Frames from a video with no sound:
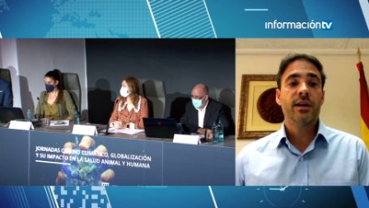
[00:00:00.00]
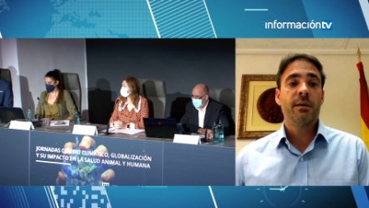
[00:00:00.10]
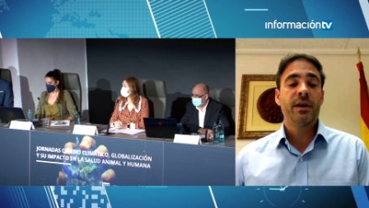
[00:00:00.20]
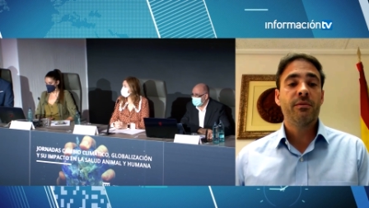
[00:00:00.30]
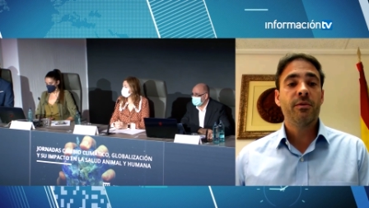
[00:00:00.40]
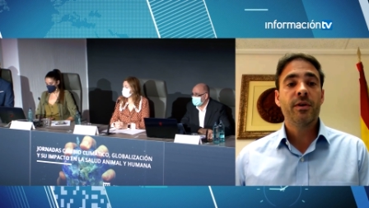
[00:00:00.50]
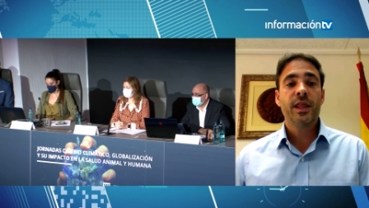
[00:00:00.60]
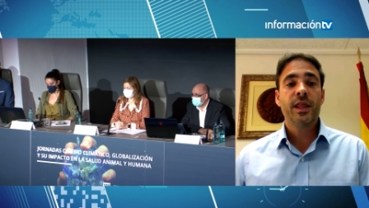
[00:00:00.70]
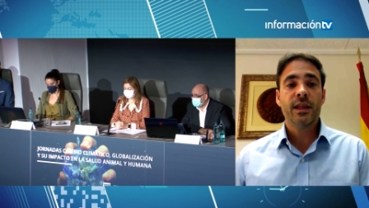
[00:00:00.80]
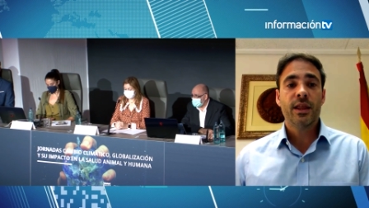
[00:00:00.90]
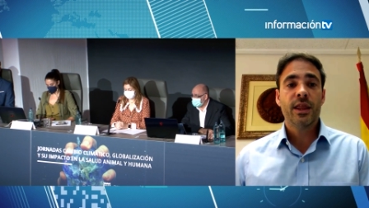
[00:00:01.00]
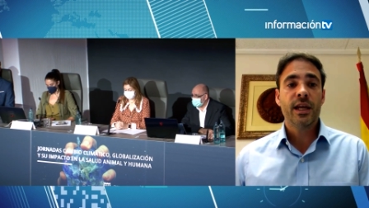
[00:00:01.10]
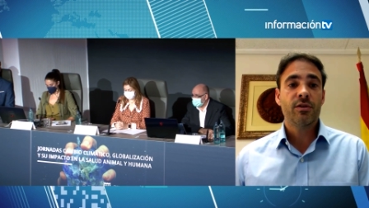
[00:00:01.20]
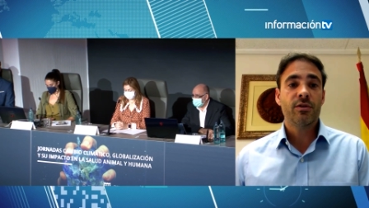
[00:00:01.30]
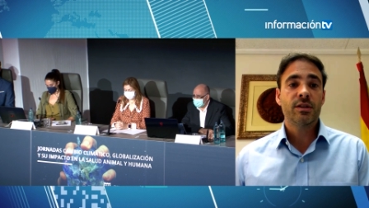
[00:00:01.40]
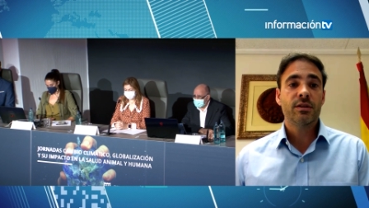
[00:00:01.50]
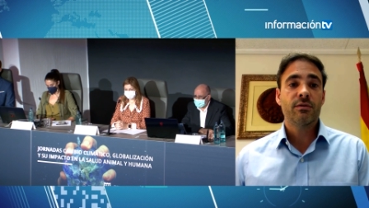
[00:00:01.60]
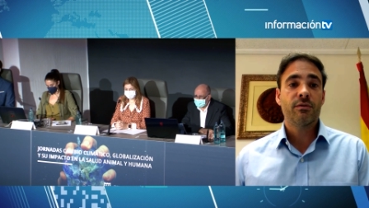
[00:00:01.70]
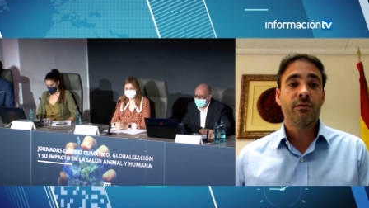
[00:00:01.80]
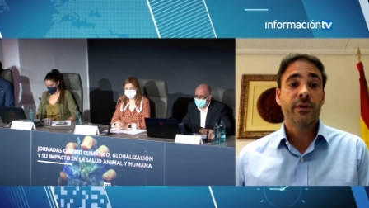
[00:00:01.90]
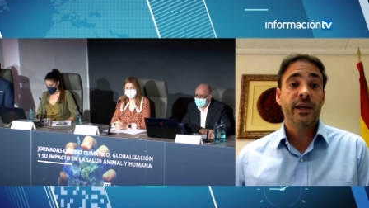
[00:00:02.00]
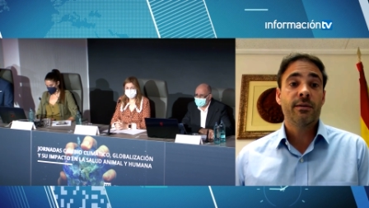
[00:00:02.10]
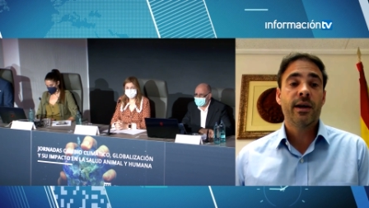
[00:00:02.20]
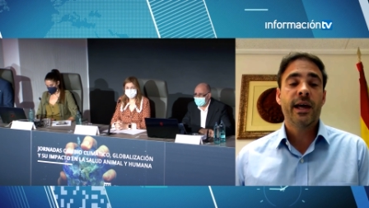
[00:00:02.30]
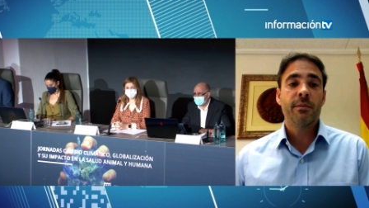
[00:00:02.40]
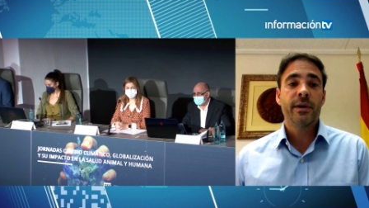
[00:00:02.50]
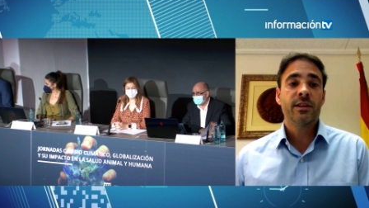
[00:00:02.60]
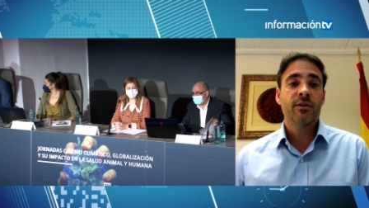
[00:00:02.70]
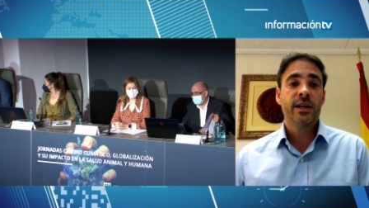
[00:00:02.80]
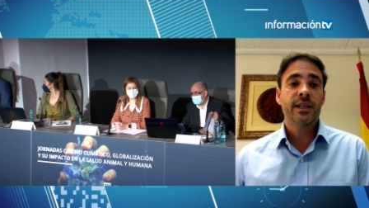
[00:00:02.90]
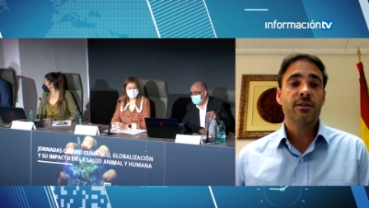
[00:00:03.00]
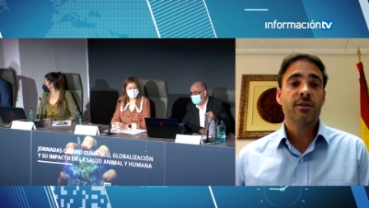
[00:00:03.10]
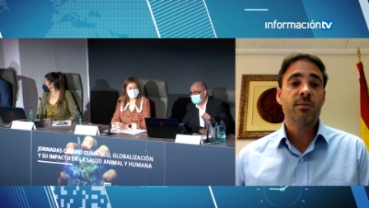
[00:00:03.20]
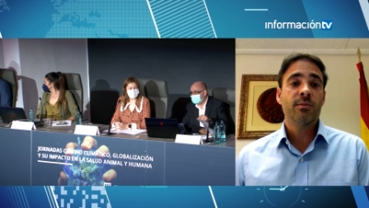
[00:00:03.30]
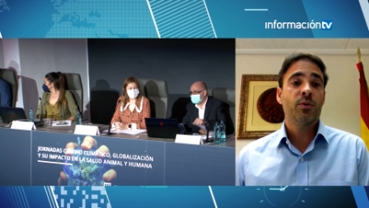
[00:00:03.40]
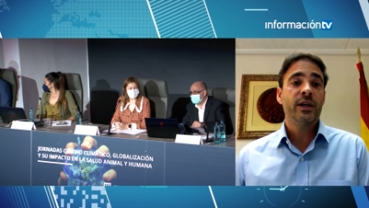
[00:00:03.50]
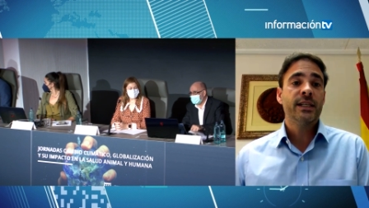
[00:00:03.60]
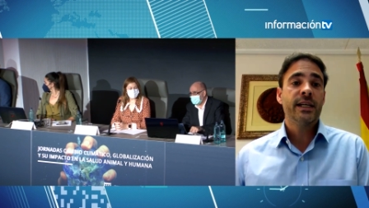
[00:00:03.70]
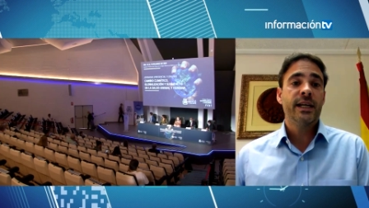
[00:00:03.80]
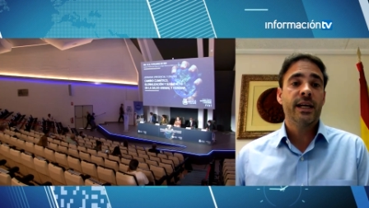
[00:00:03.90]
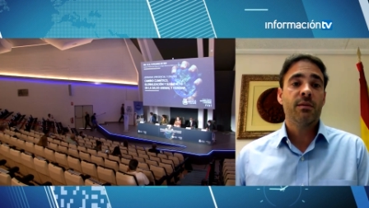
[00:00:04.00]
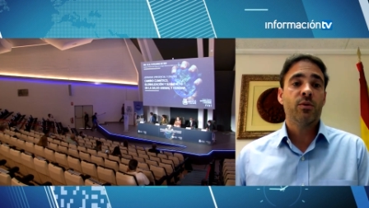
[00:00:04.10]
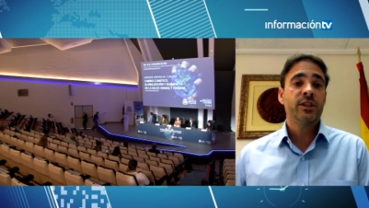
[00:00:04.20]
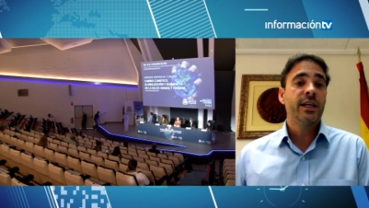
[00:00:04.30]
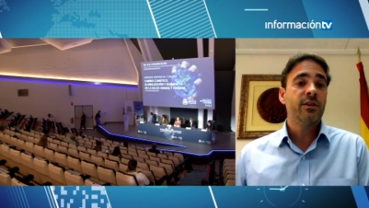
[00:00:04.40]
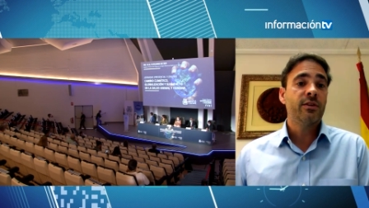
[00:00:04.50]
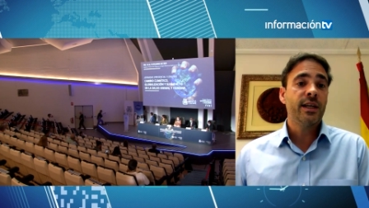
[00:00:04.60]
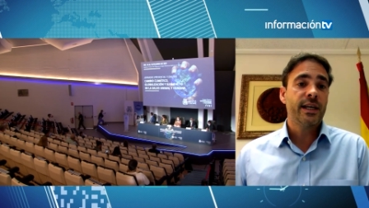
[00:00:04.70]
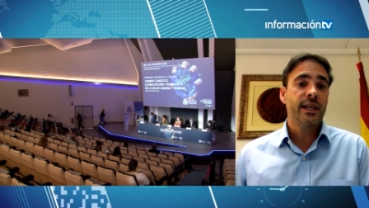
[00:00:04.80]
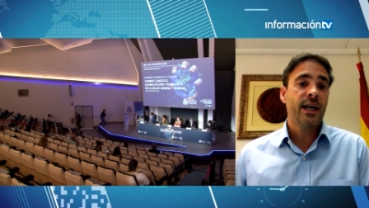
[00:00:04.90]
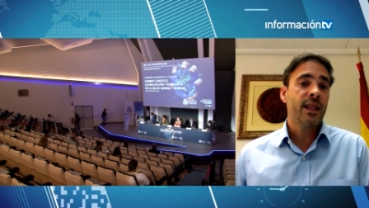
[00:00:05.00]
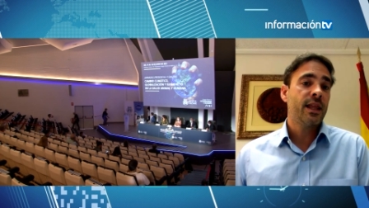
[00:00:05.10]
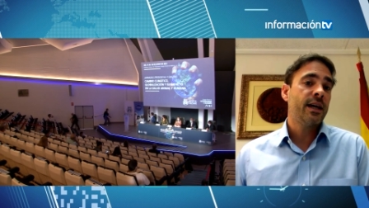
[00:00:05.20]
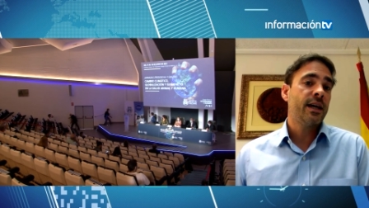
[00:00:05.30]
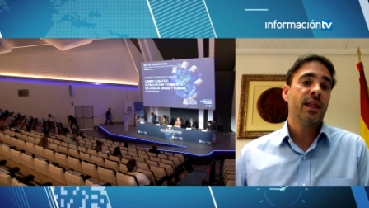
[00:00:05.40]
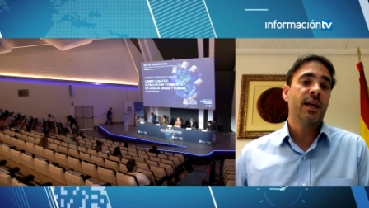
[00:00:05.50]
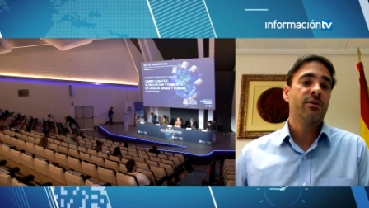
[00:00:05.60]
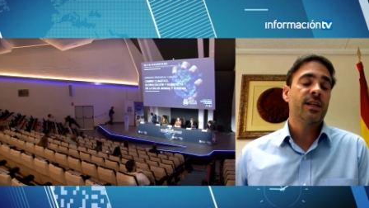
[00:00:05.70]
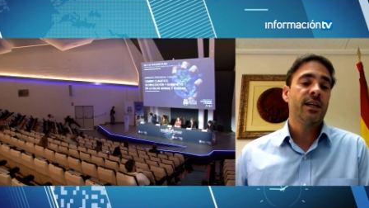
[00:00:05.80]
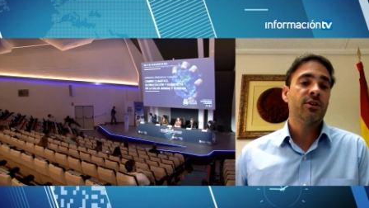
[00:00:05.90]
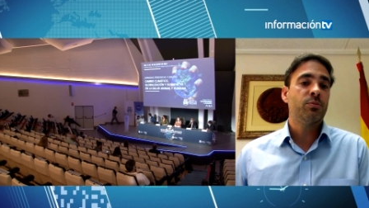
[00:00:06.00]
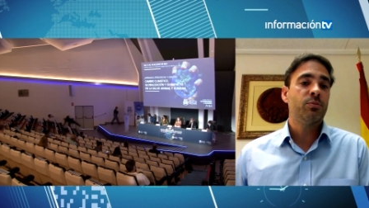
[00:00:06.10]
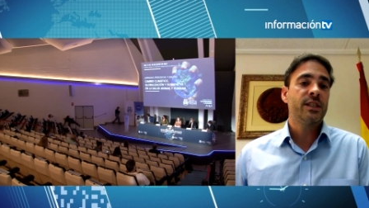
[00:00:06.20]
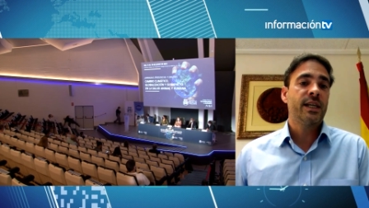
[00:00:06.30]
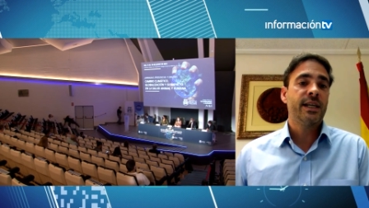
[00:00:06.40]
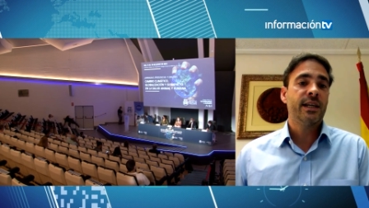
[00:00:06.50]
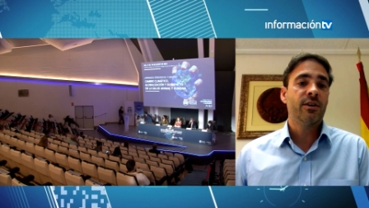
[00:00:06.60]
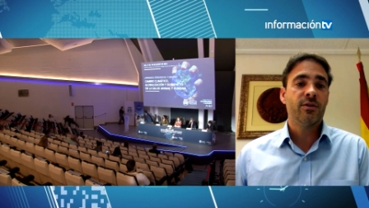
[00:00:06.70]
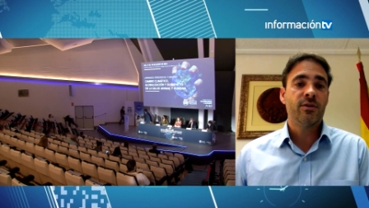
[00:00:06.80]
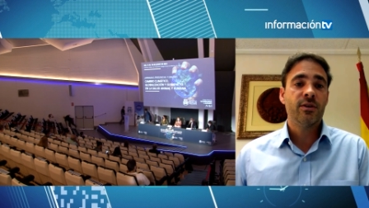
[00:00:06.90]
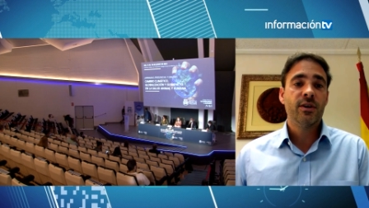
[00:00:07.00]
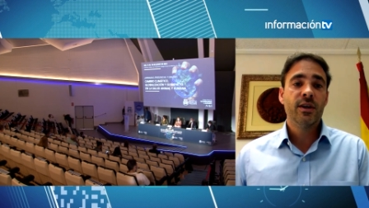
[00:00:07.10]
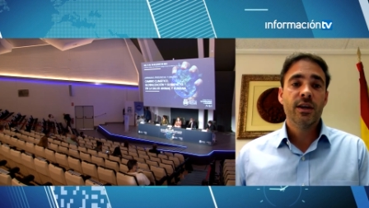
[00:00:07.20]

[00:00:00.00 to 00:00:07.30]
en la pervivencia de ciertos eh, vectores, como puede ser el mosquito tigre, que hace ciertos años pues aquí no,